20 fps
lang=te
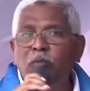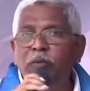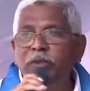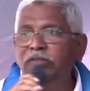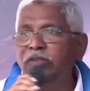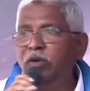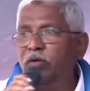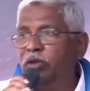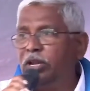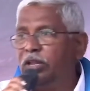
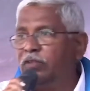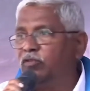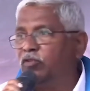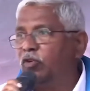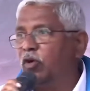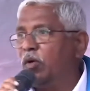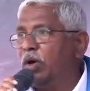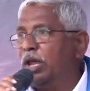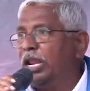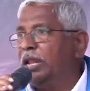
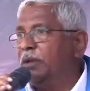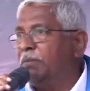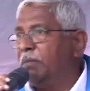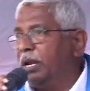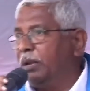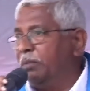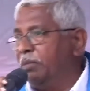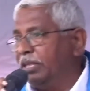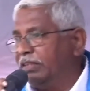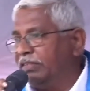ఉపసంహరించుకోవాలని
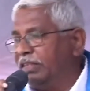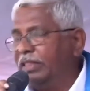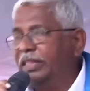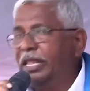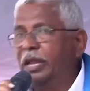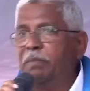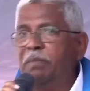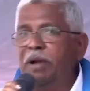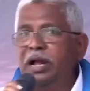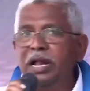మనం ఈ
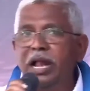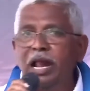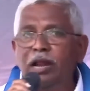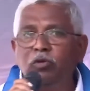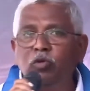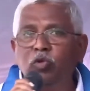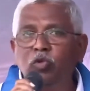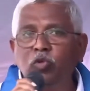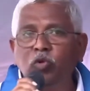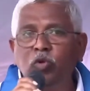సందర్భంగా
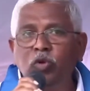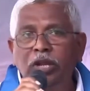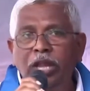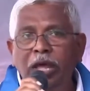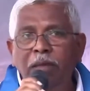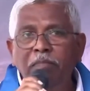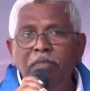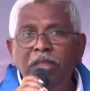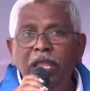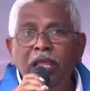అడుగుతూ
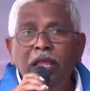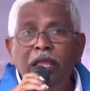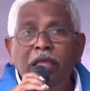ఉన్నాం